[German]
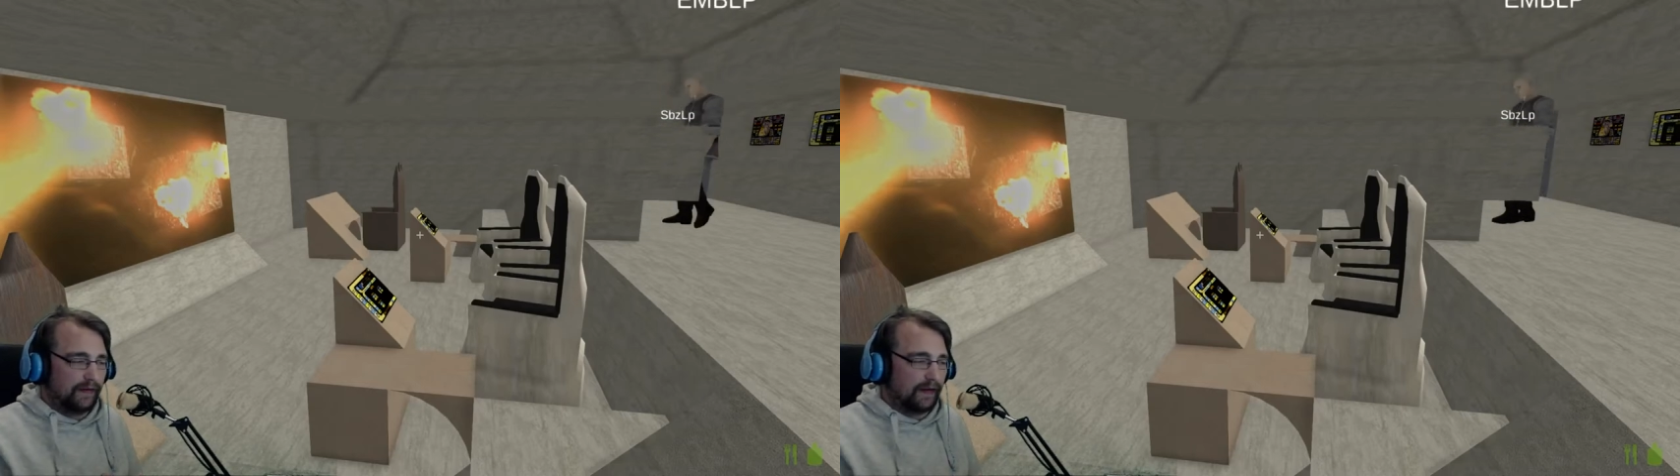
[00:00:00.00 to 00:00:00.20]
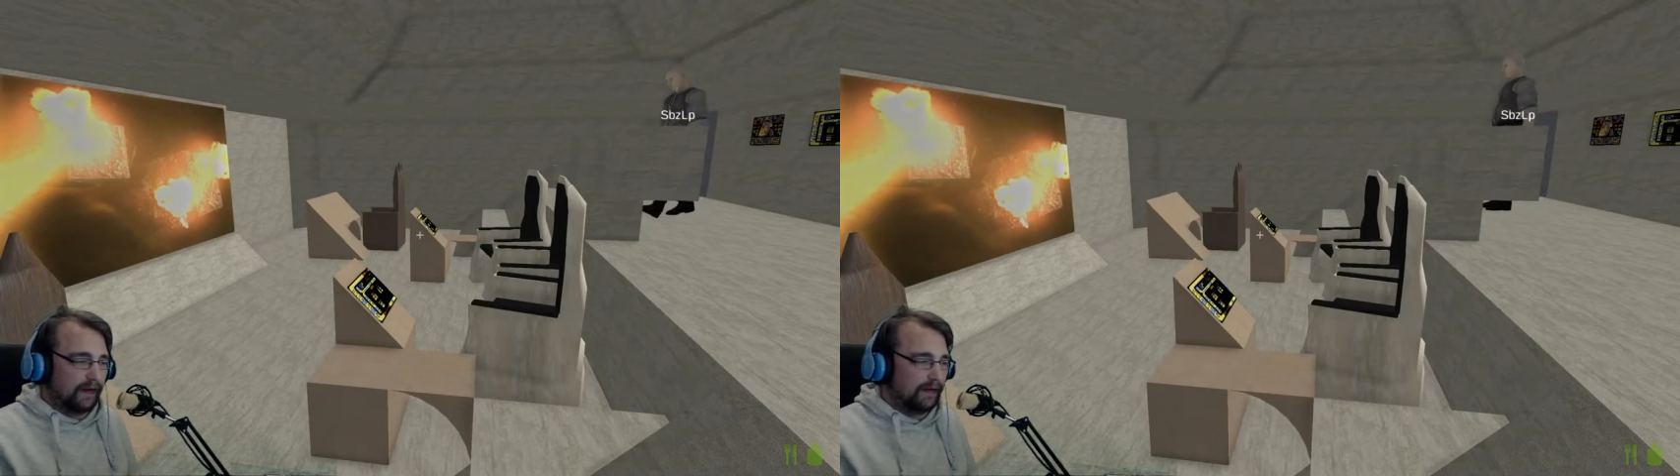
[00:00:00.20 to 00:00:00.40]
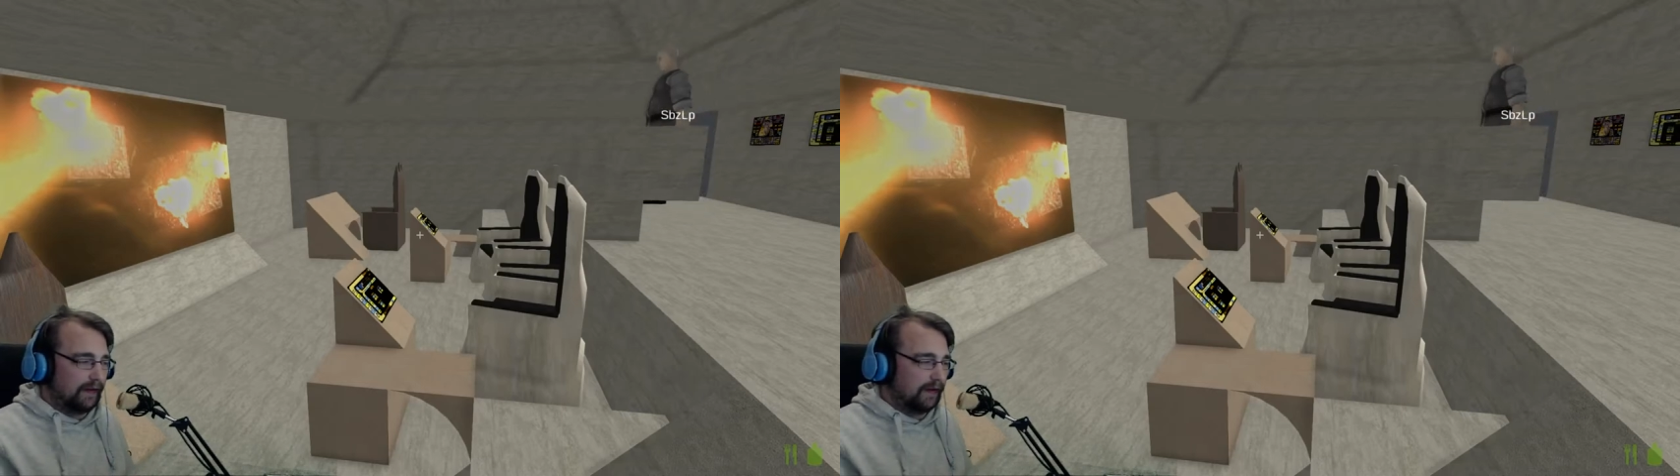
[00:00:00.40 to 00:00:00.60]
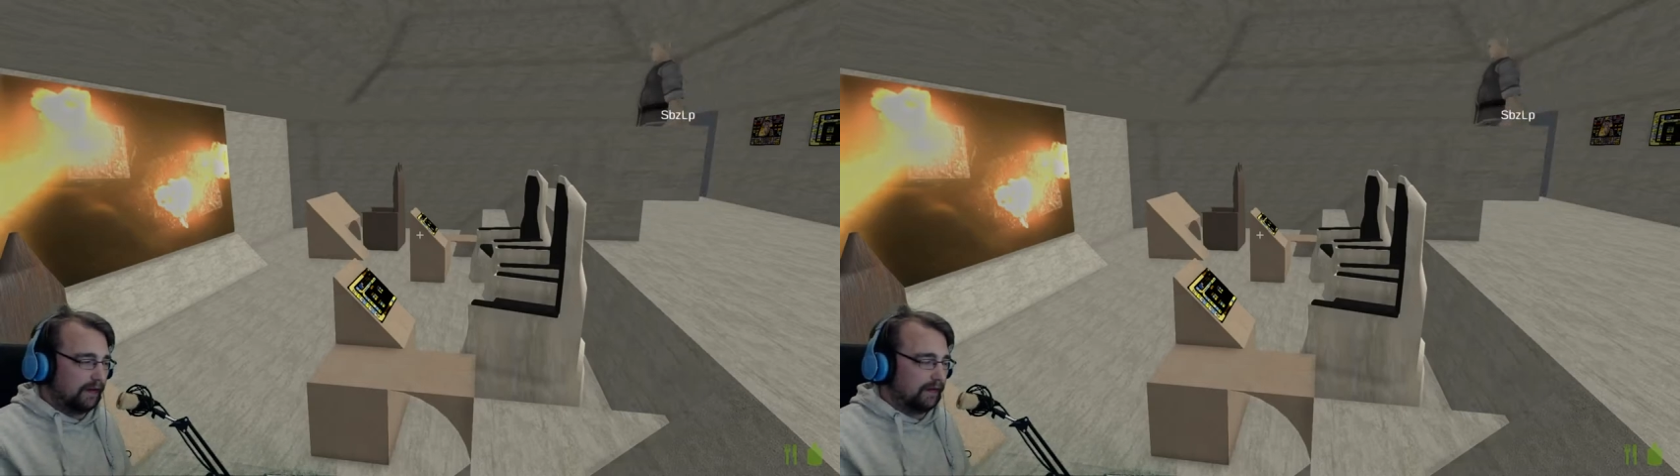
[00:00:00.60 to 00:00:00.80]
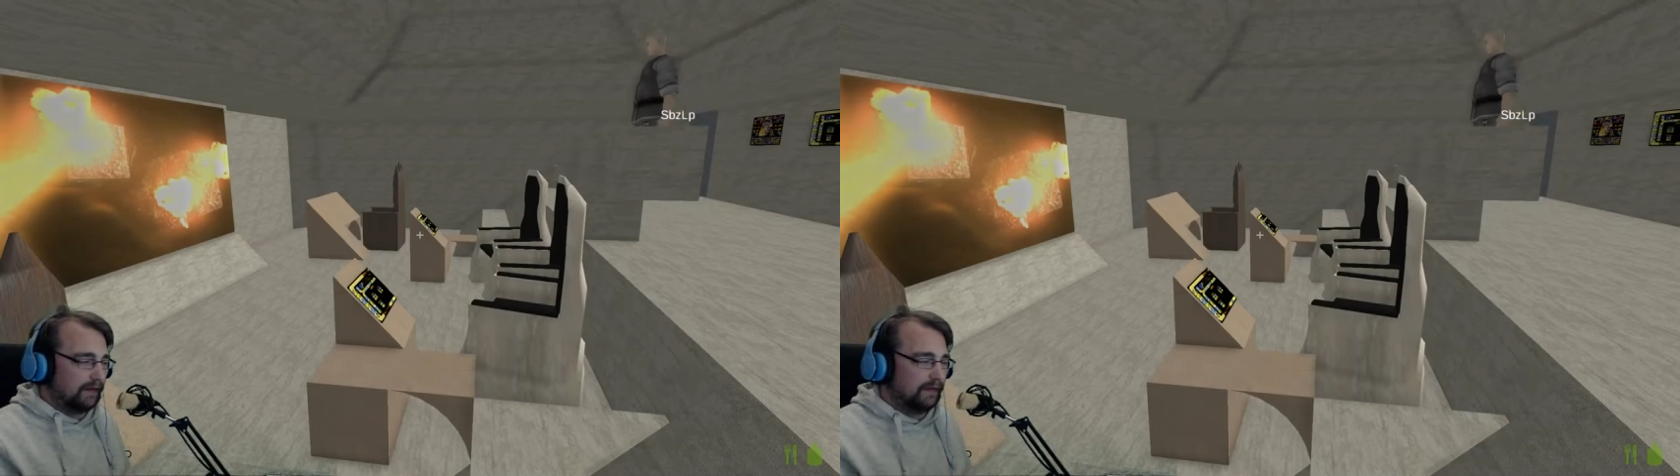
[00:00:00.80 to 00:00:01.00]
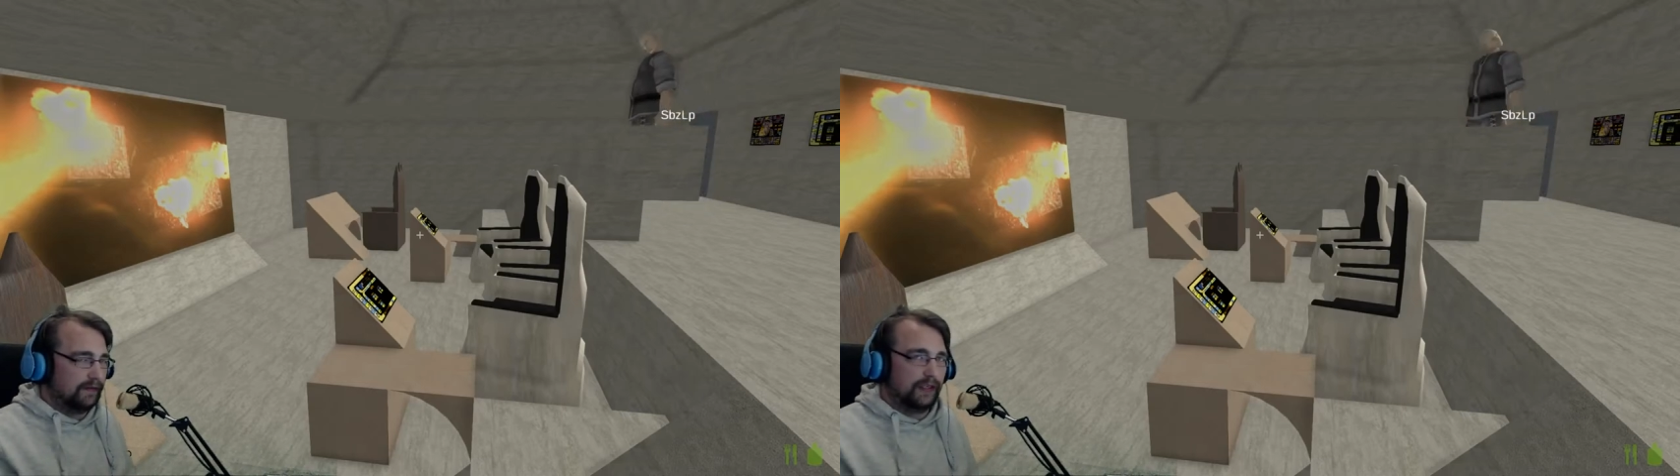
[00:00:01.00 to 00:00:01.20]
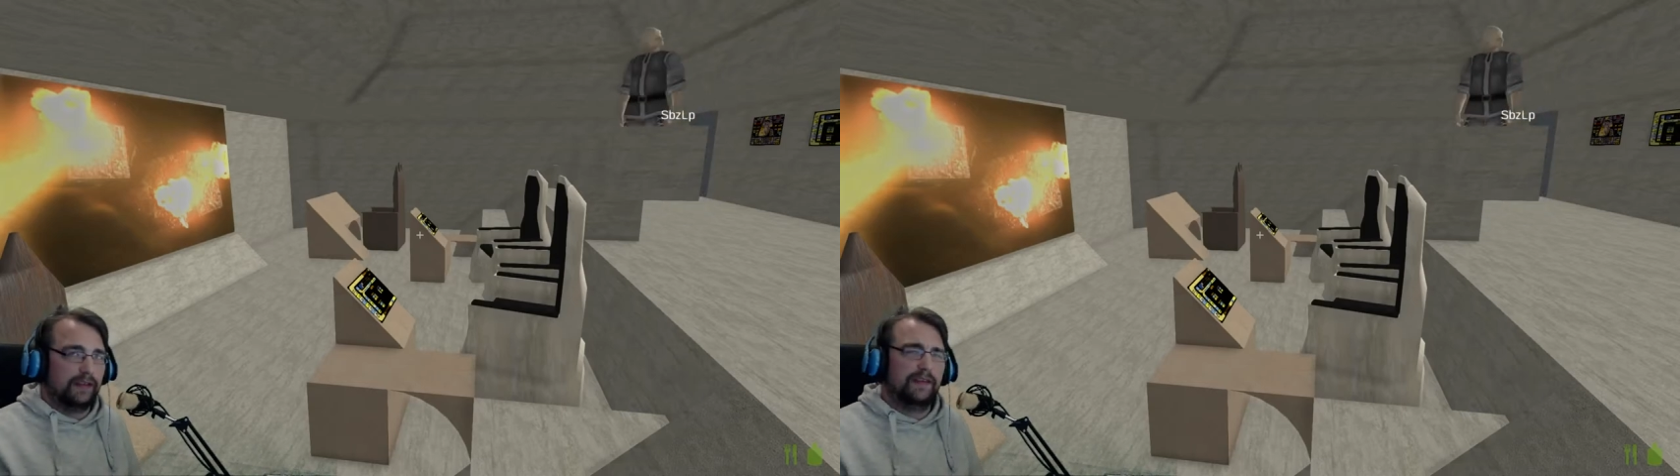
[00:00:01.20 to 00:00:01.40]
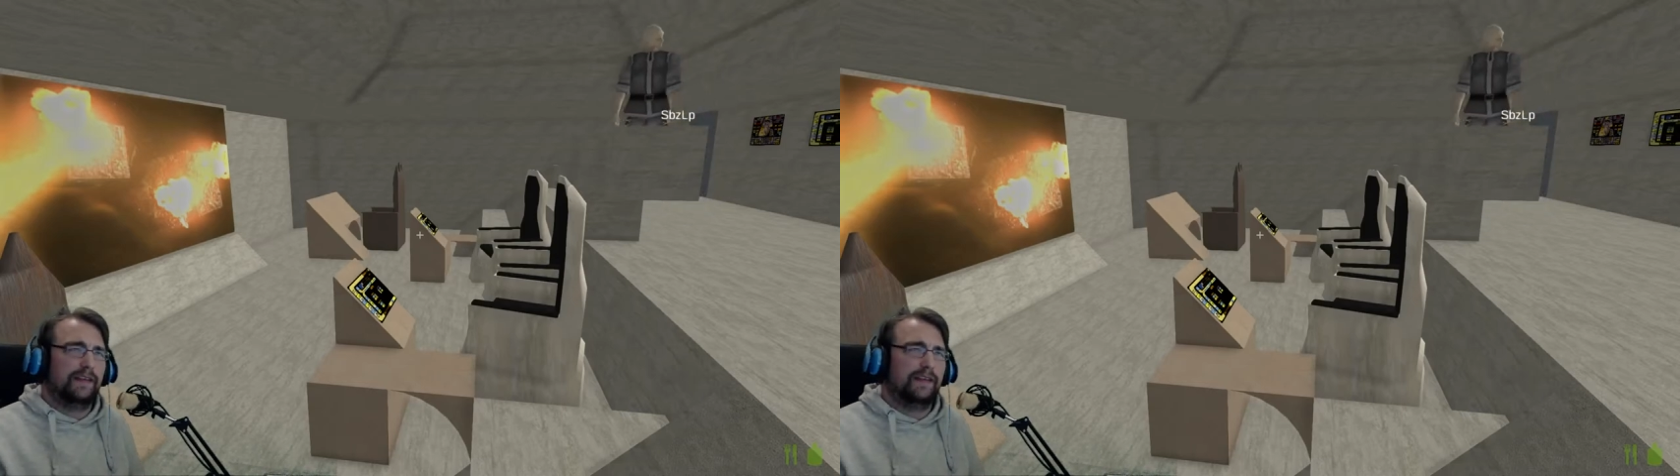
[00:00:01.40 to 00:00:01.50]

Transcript: Sidekick-Channel.